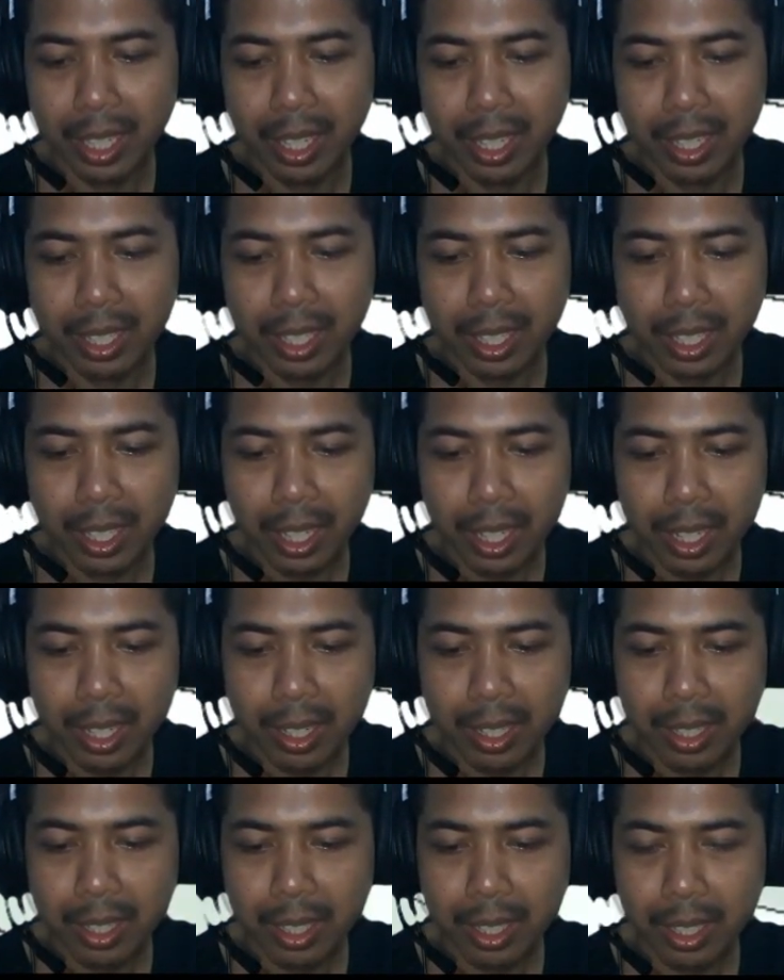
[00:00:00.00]
akhirnya
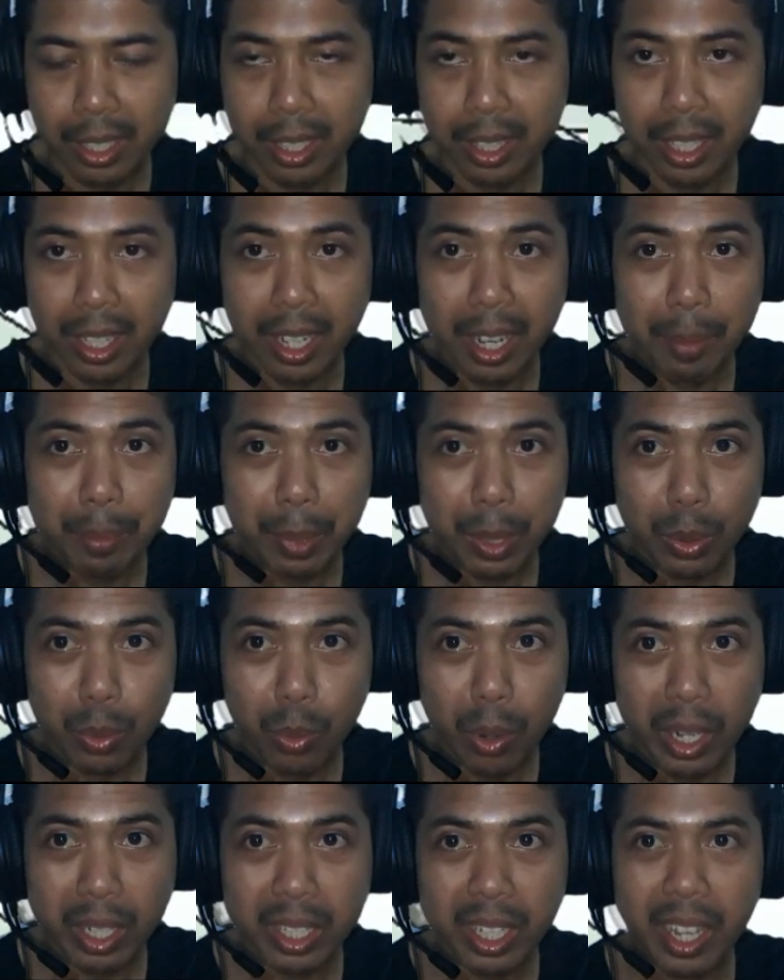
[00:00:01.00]
kita dapat
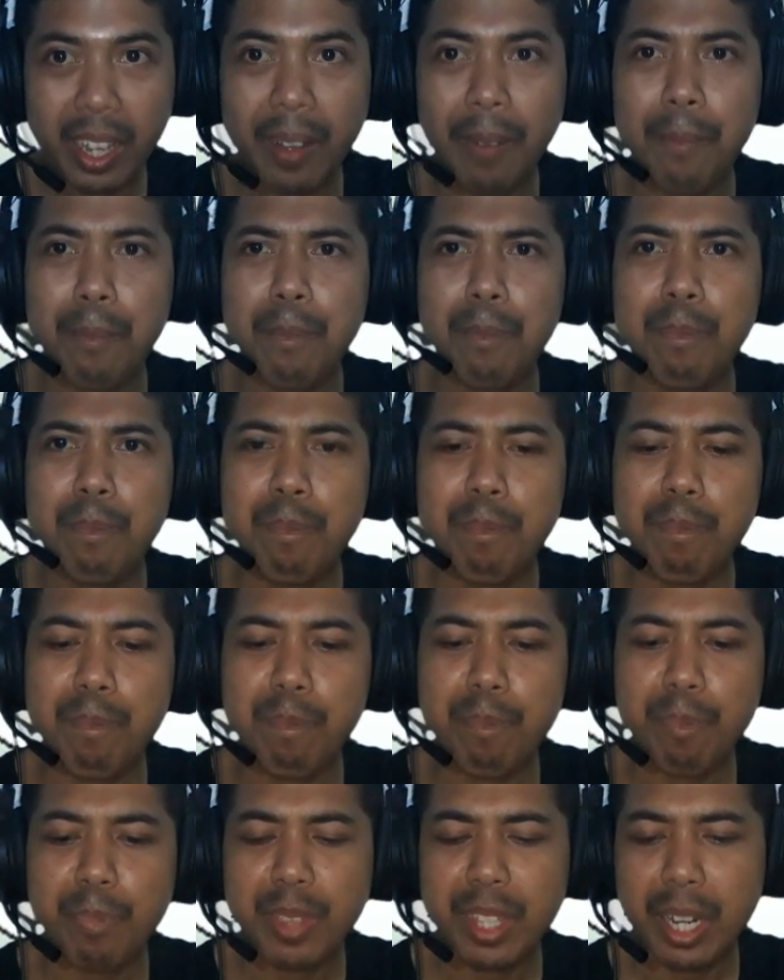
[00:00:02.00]
uangnya.
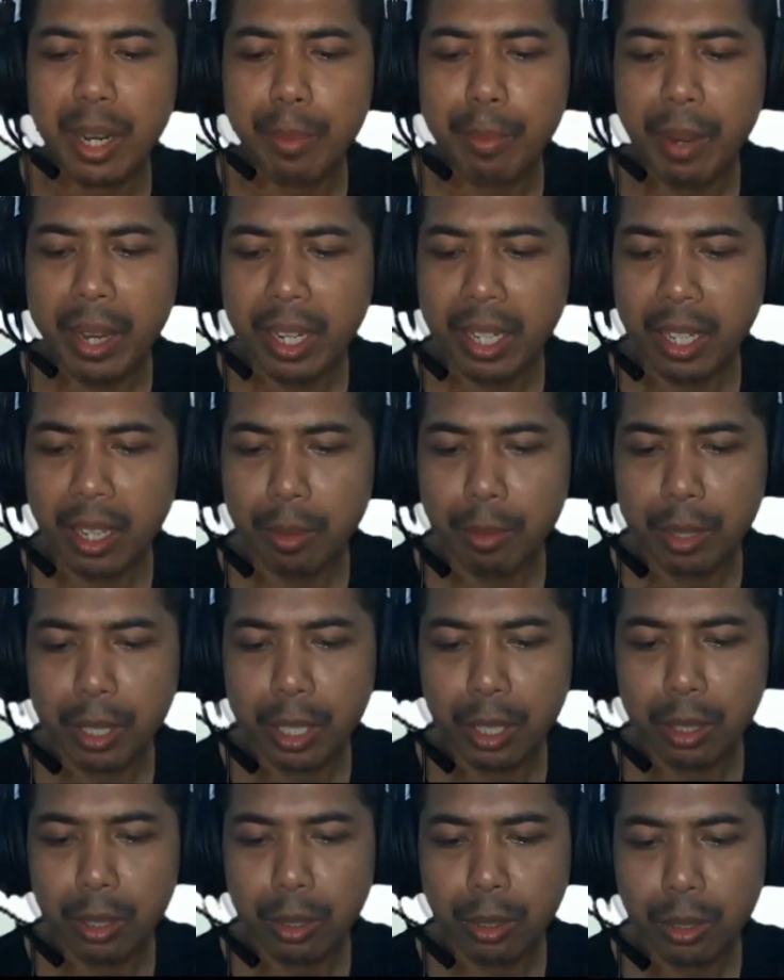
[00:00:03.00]
Hmm, tidak baik ya
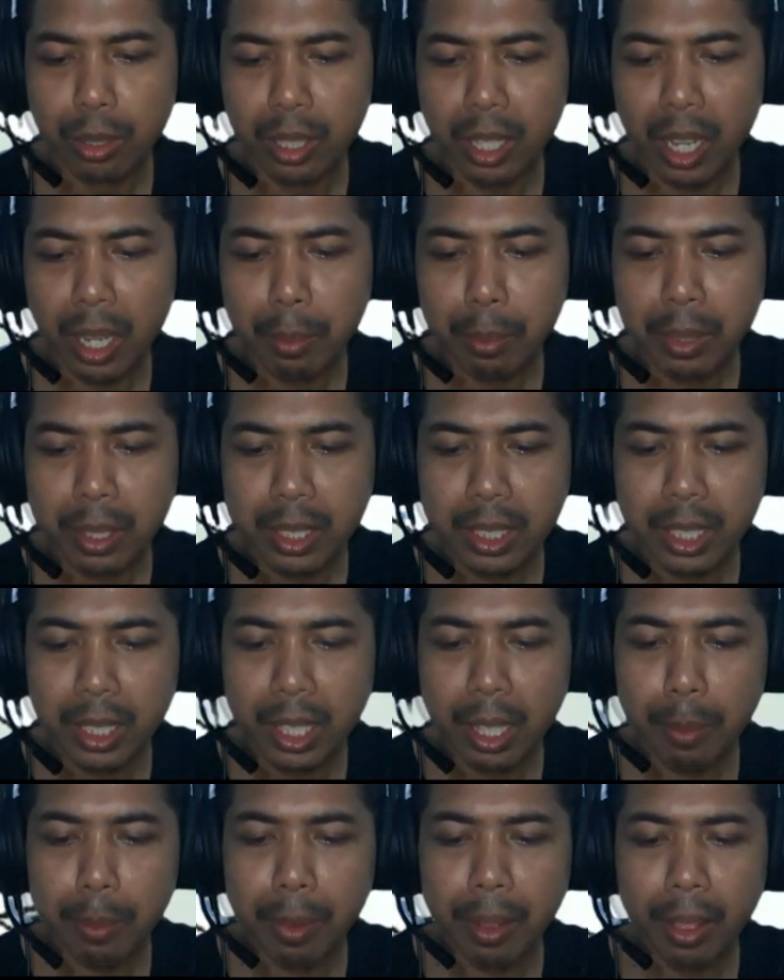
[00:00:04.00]
begitu. Habis
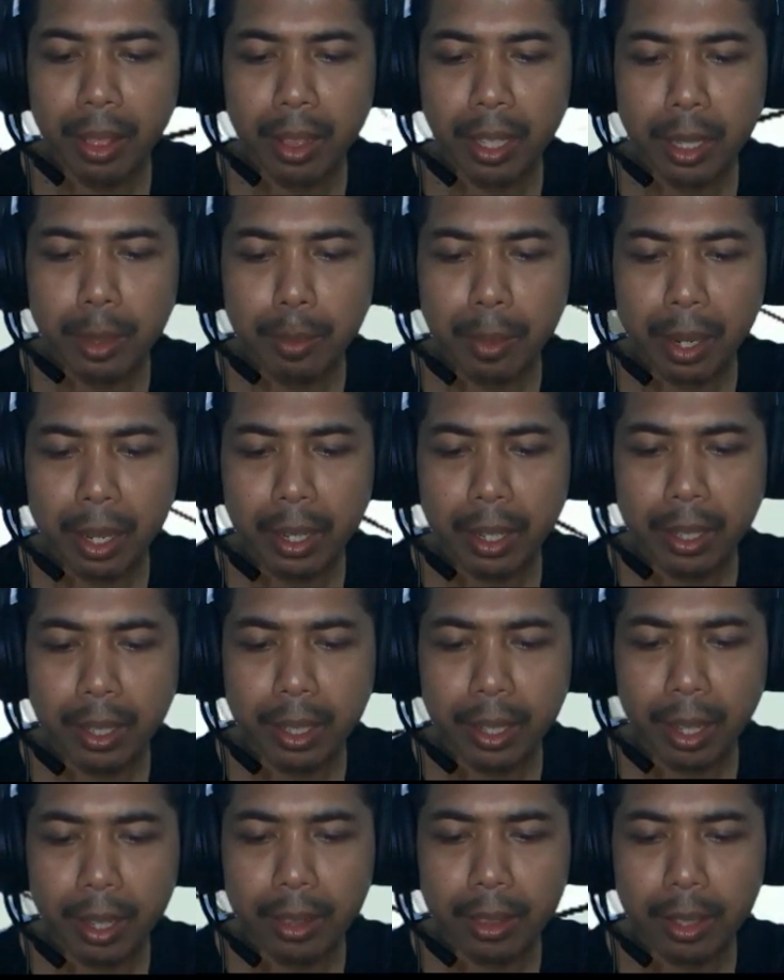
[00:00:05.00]
kita beli makanan
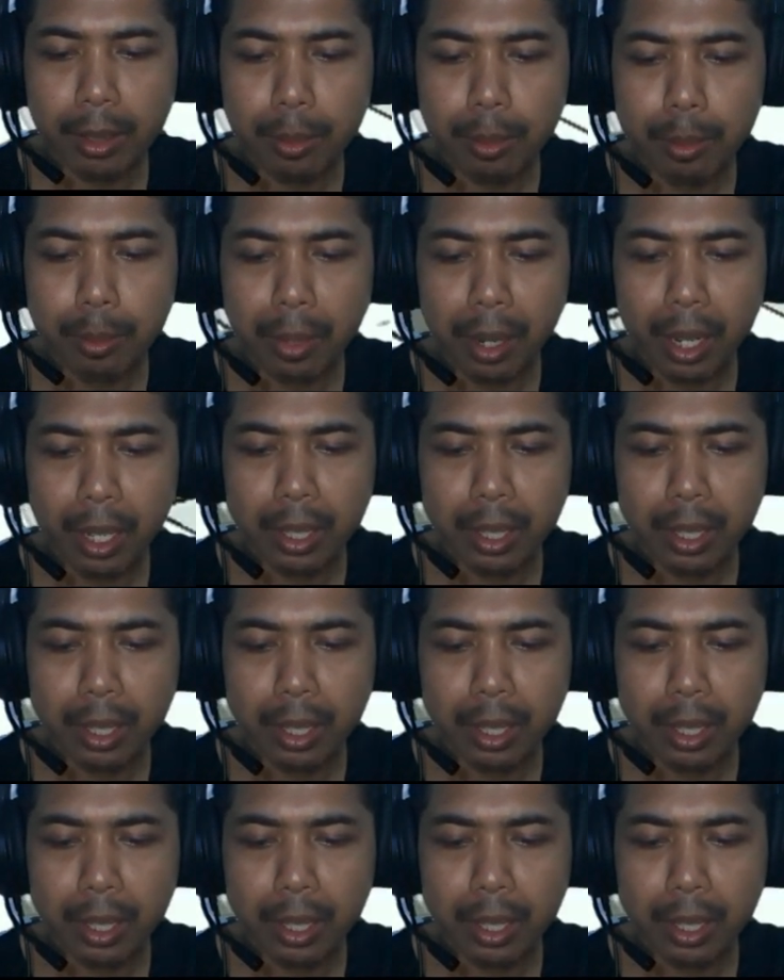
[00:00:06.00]
di kantin malah